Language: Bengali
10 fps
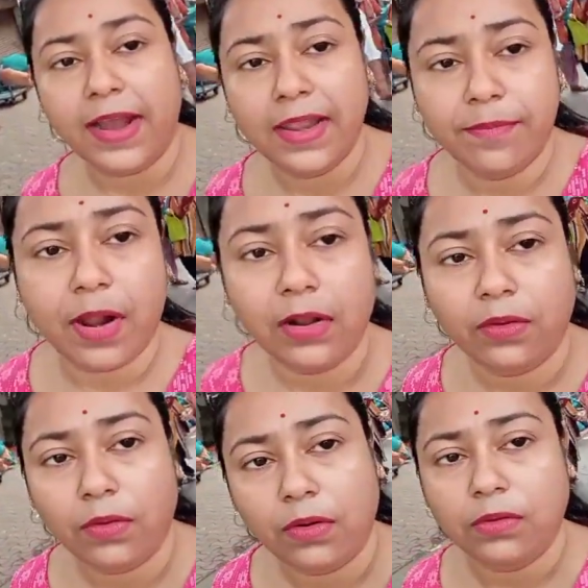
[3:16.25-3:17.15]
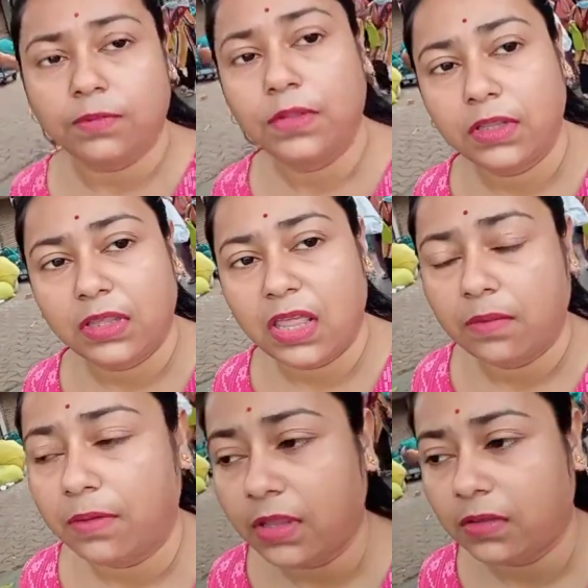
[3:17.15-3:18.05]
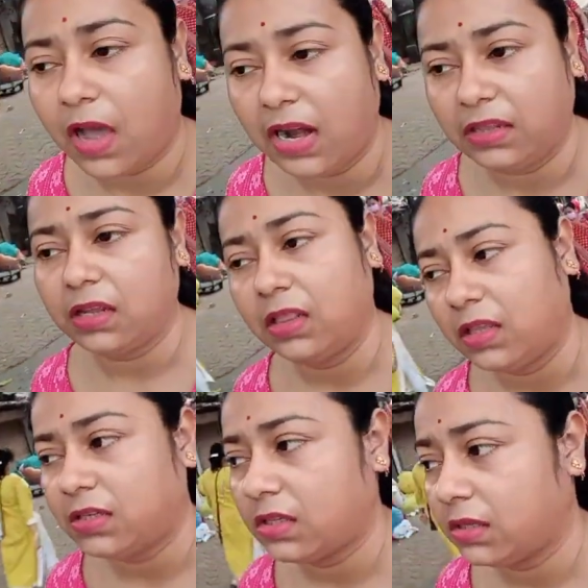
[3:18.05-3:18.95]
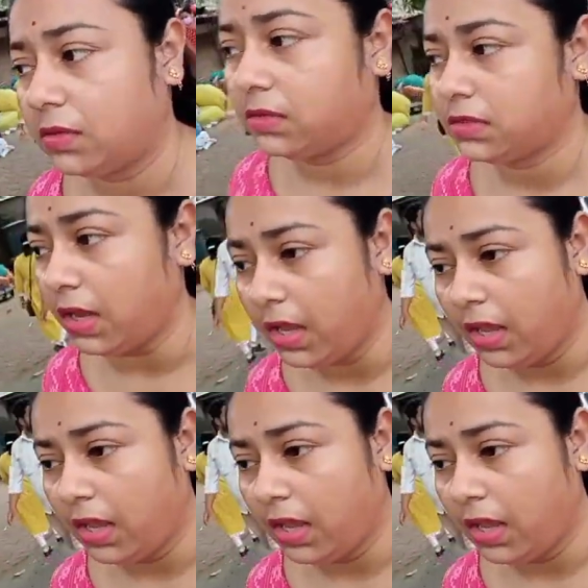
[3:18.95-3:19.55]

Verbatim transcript: গাড়ি পার্ক করলো তোমাদের দাদা ভাই তো হাঁটতে হাঁটতে যেতে হচ্ছে